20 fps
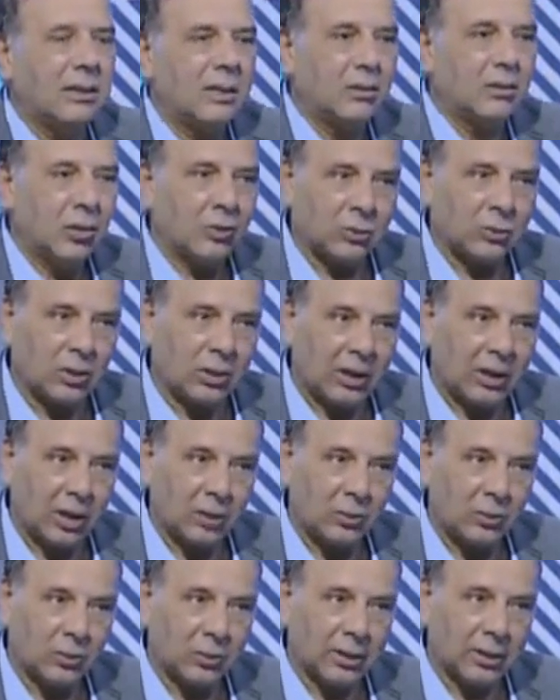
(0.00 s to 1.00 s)
قيسي
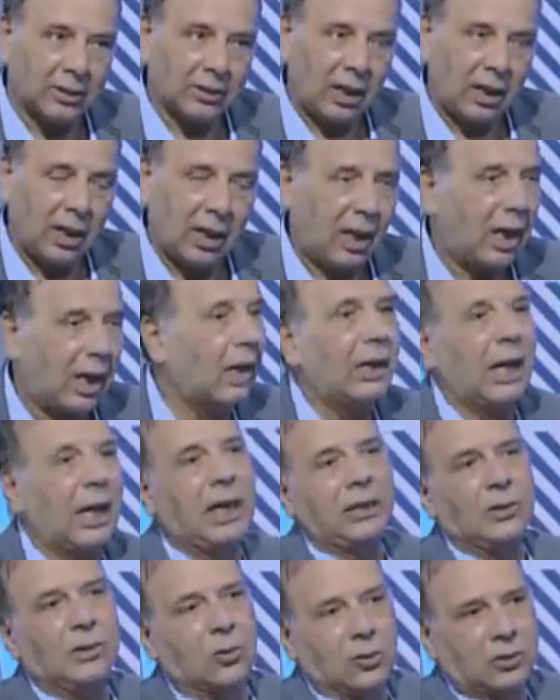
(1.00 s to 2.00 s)
الموضوع اللي هقوله لك ده
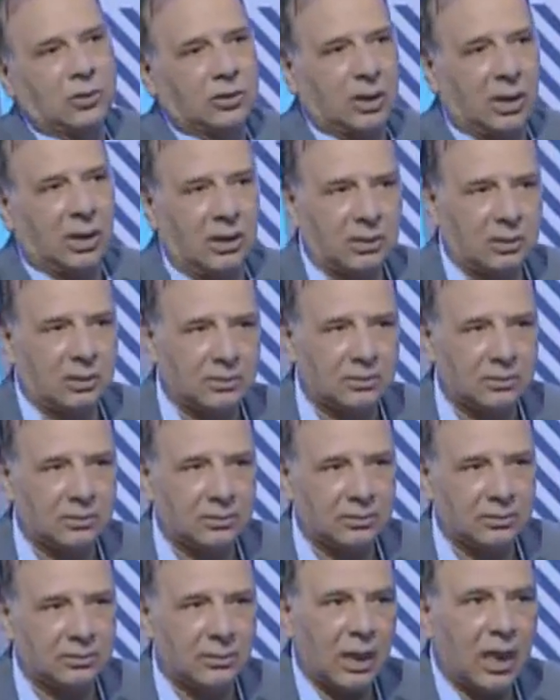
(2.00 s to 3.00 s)
على أي أسرة
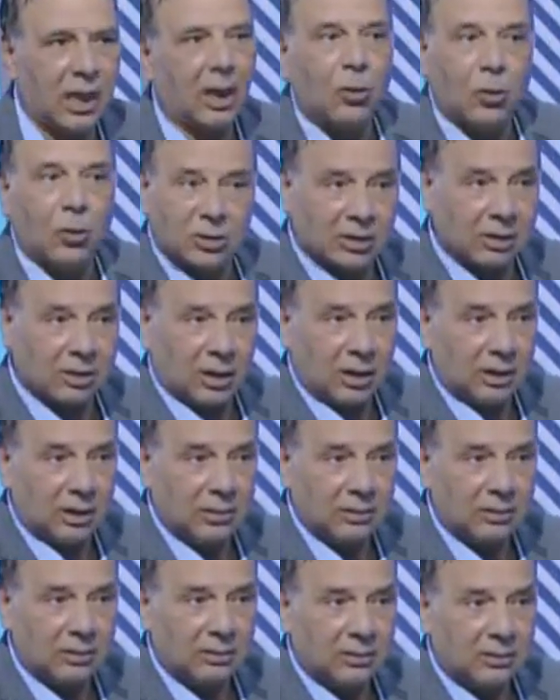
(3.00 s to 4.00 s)

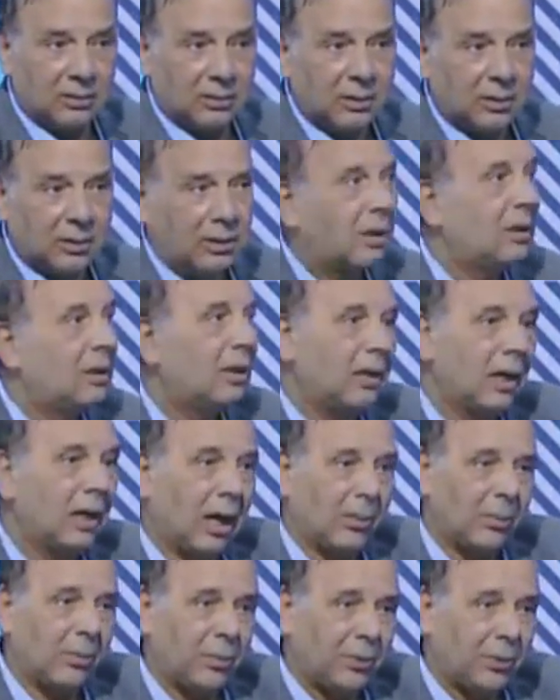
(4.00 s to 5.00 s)
أسرة مم.
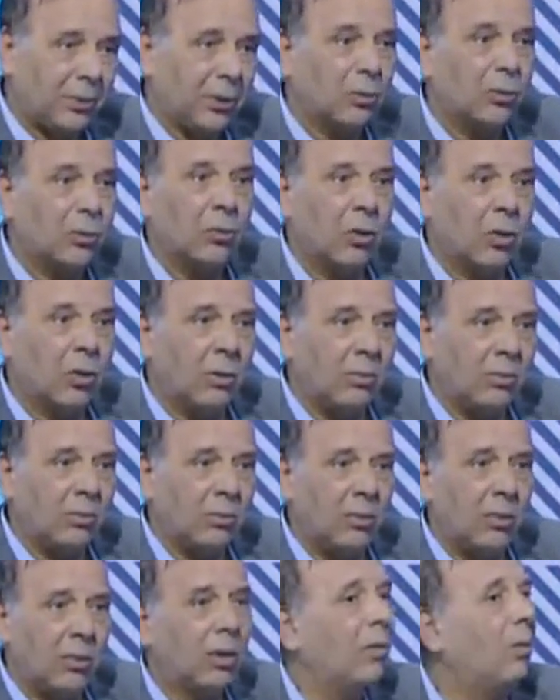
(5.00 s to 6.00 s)
أب
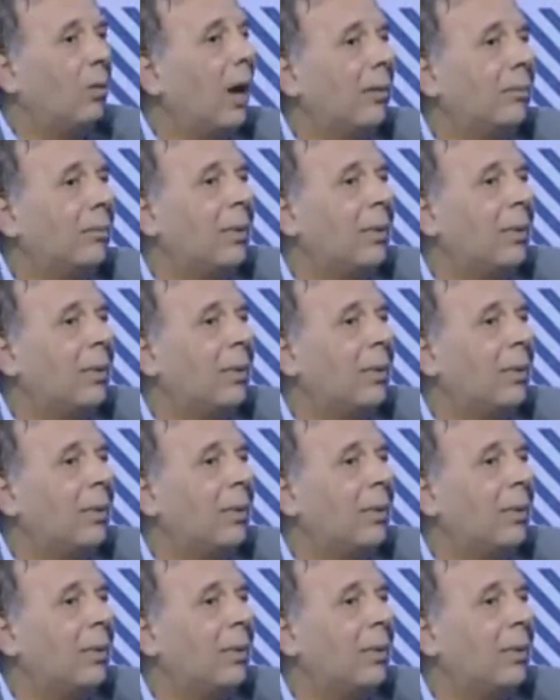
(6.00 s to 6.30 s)
وأم